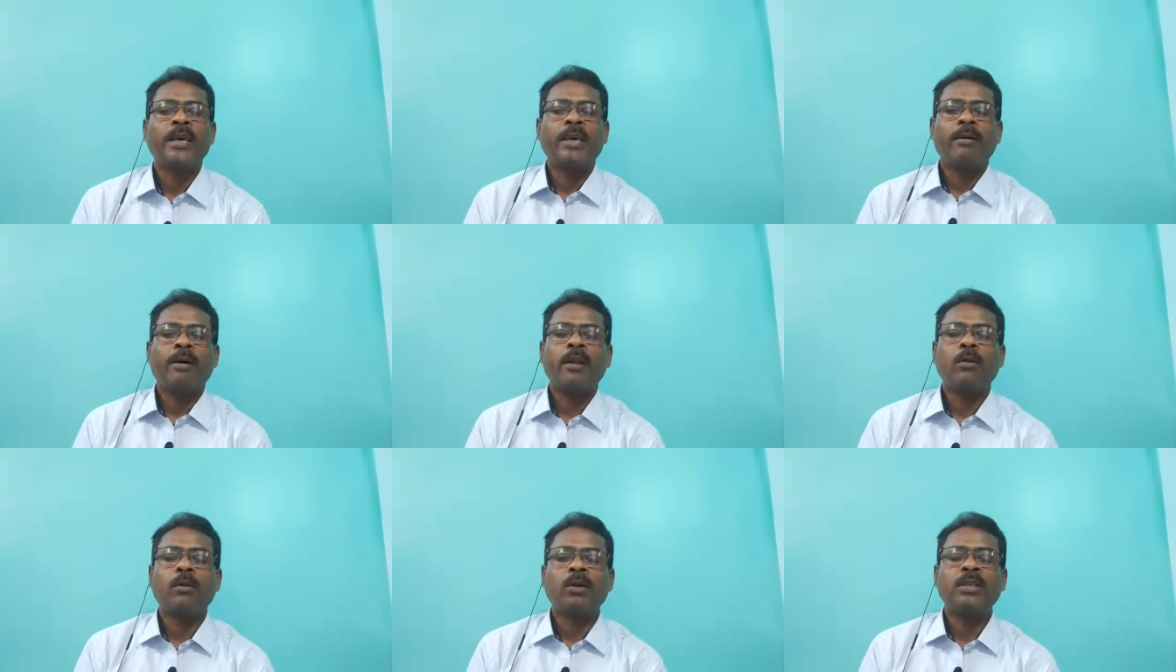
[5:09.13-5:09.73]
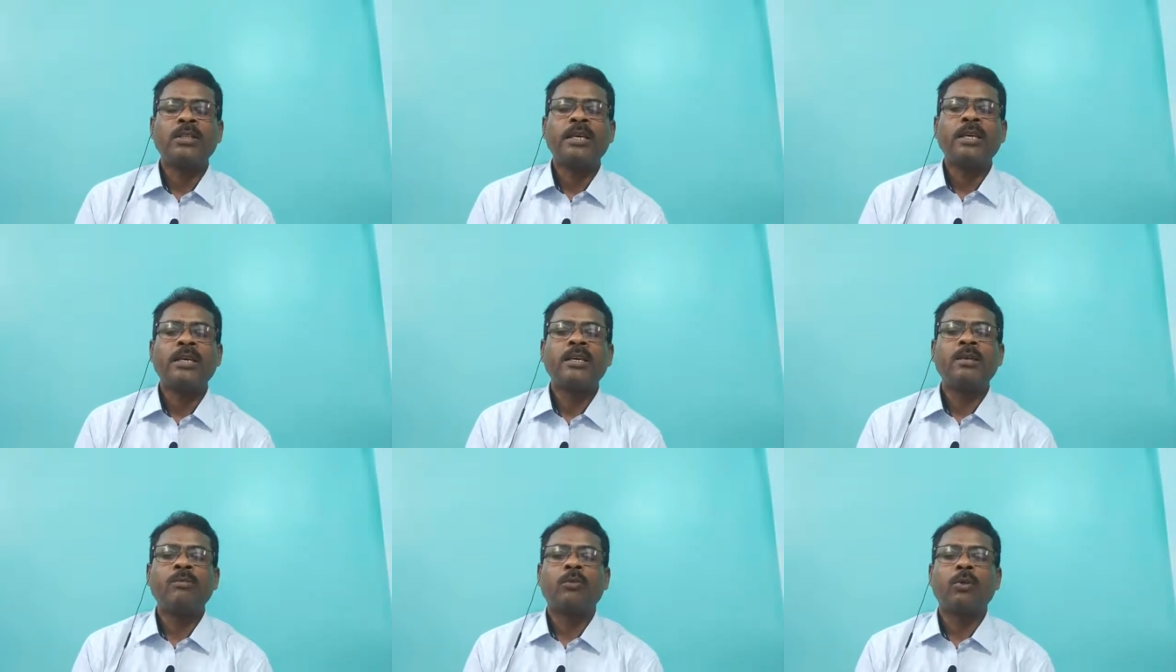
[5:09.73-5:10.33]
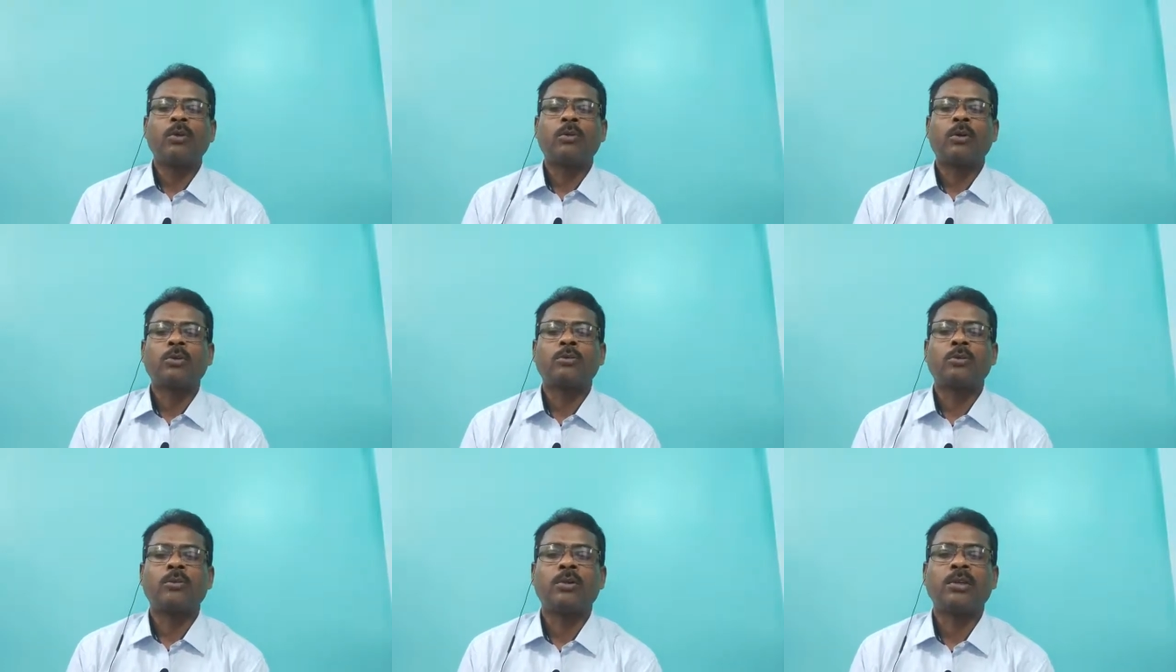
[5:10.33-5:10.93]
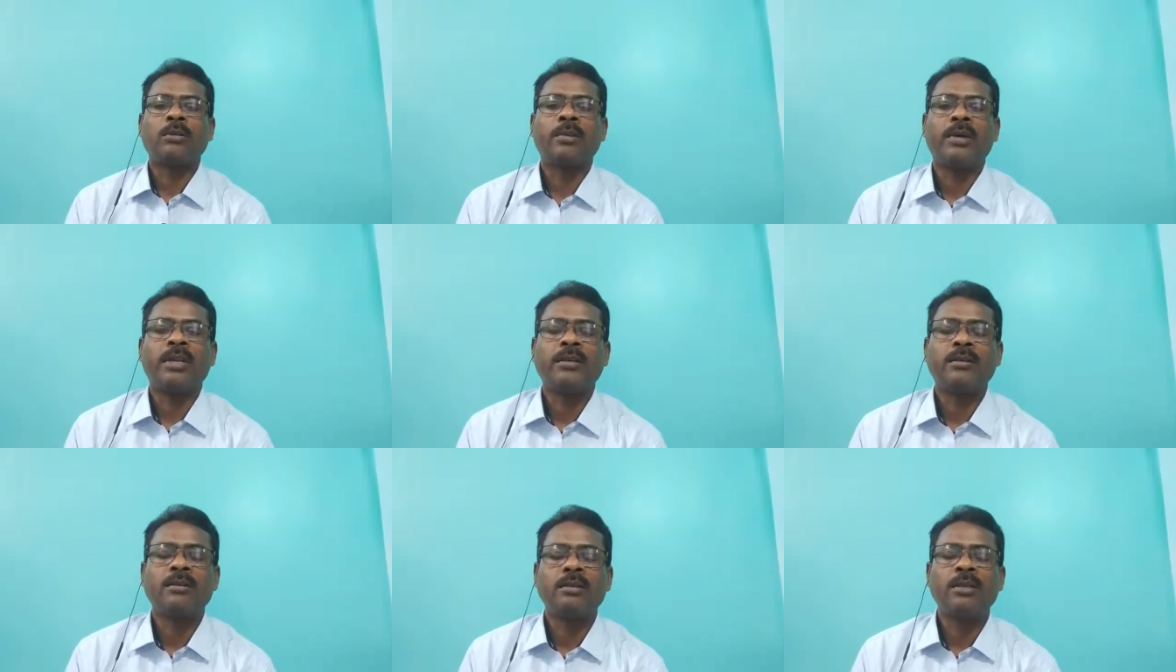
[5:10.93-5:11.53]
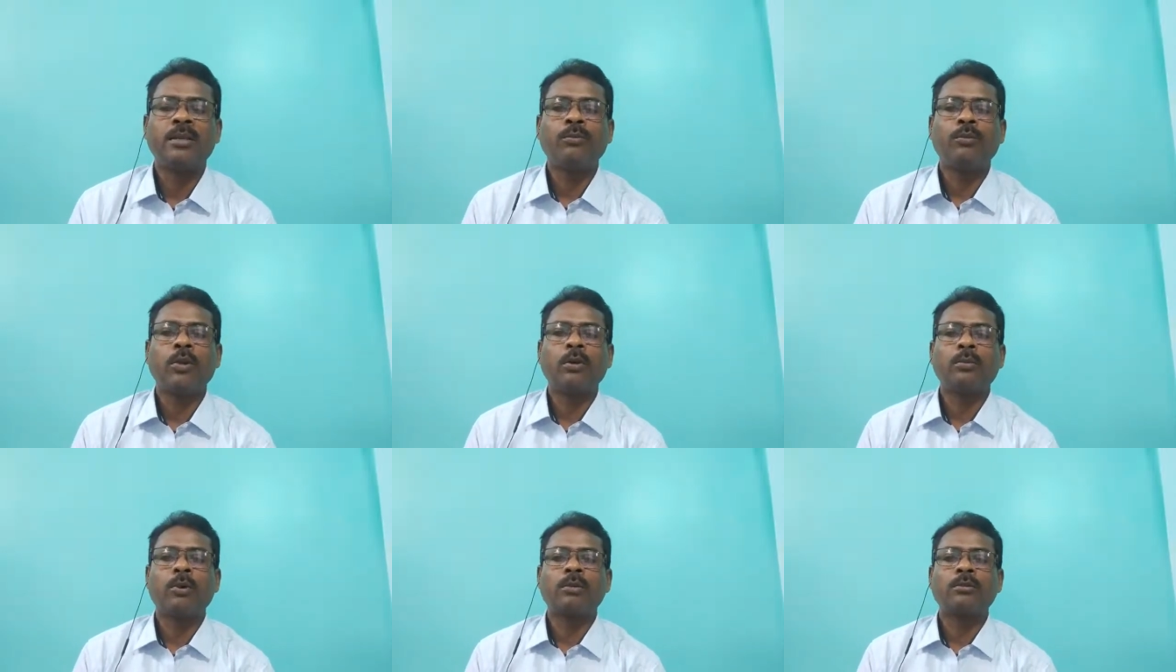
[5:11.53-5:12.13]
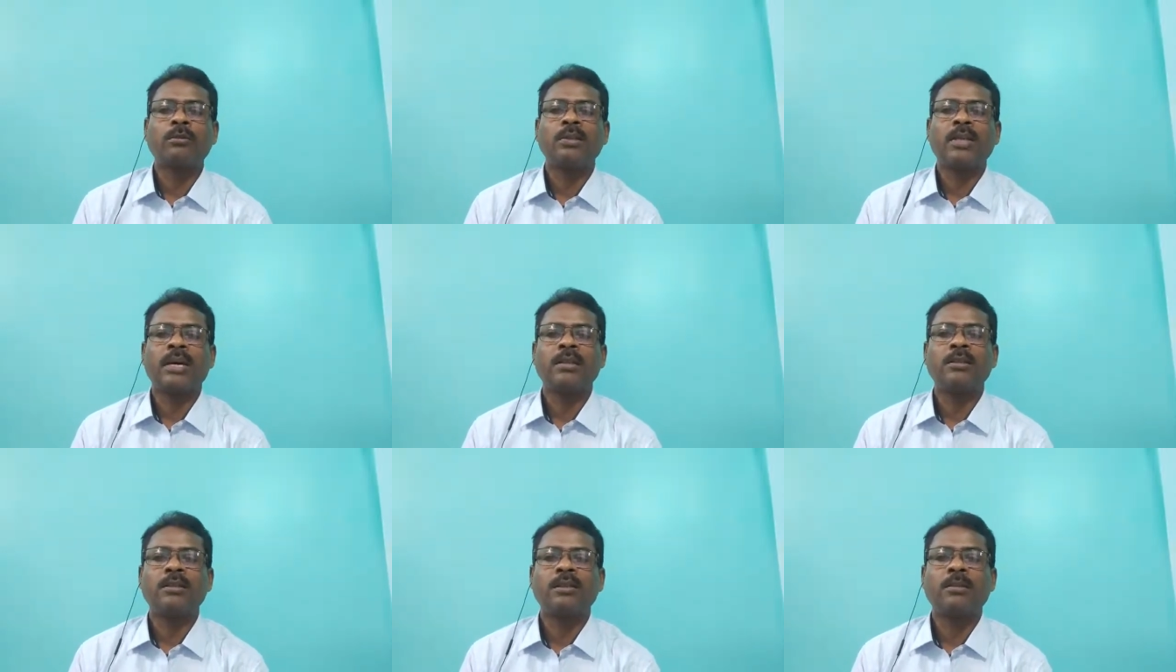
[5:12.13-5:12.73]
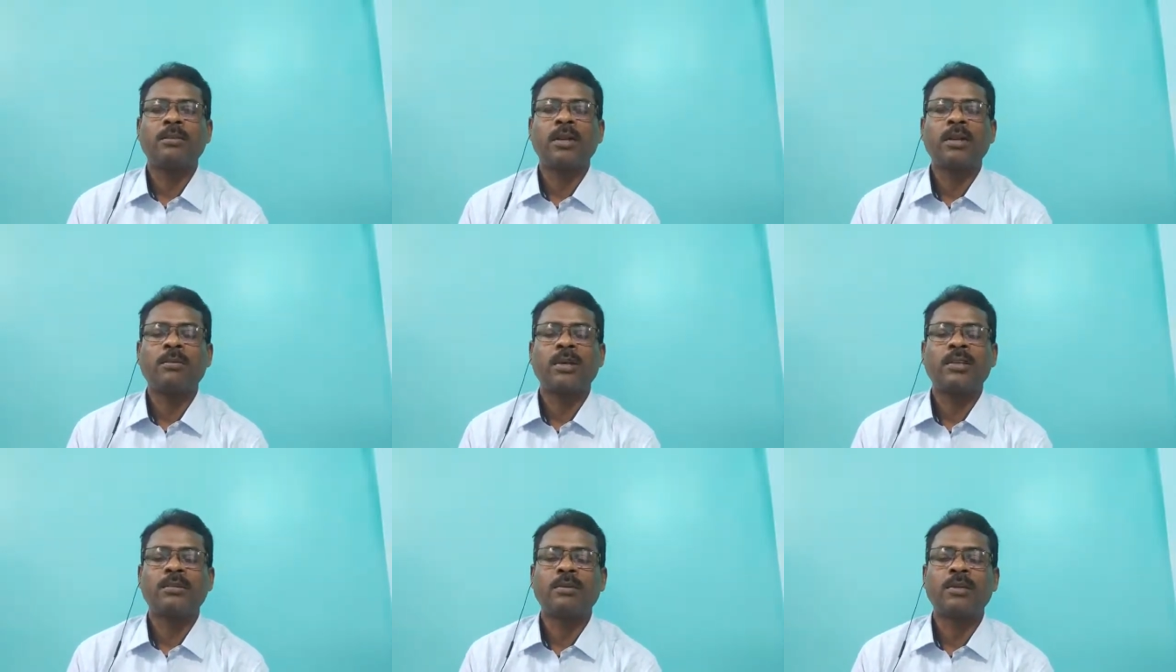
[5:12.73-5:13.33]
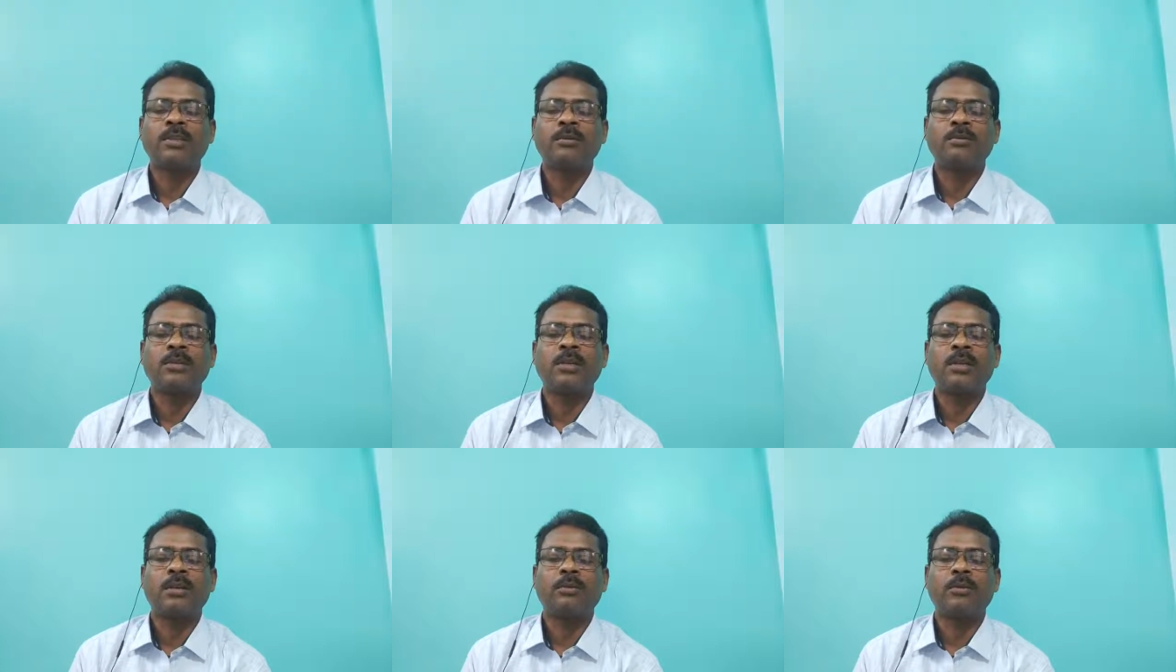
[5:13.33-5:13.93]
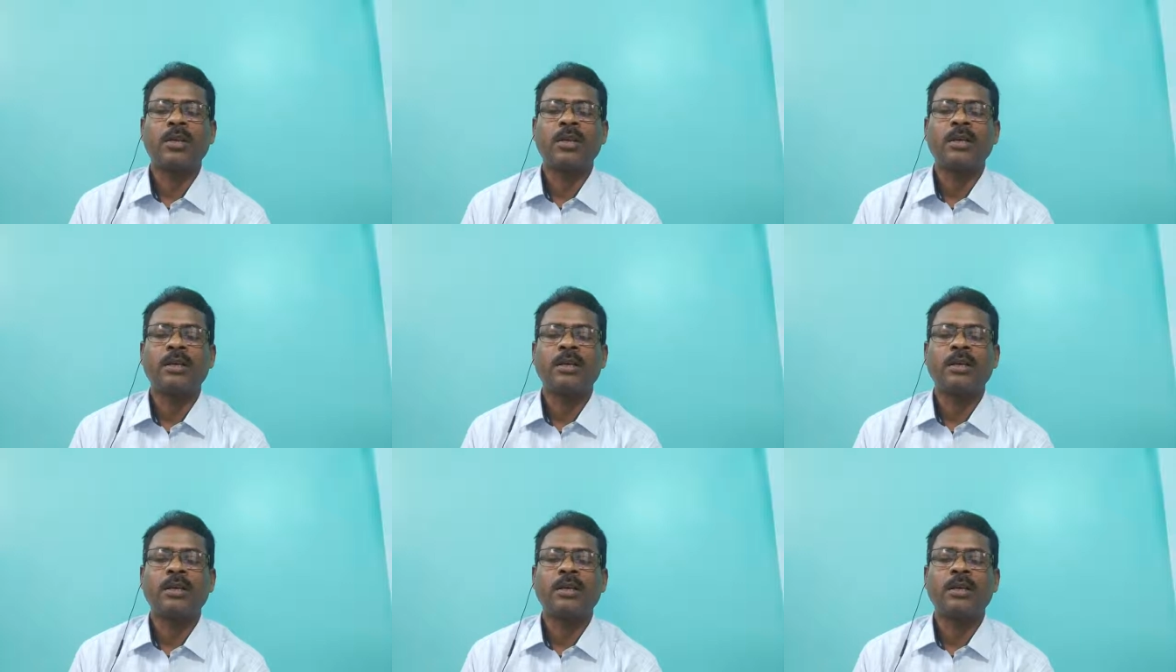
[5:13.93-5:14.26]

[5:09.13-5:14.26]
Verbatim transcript: তাহলে রোগীদের কি পরিবর্তন হতে পারে কি পরিবর্তন দেখা দিতে পারে ফার্স্ট প্রেসক্রিপশনের পরে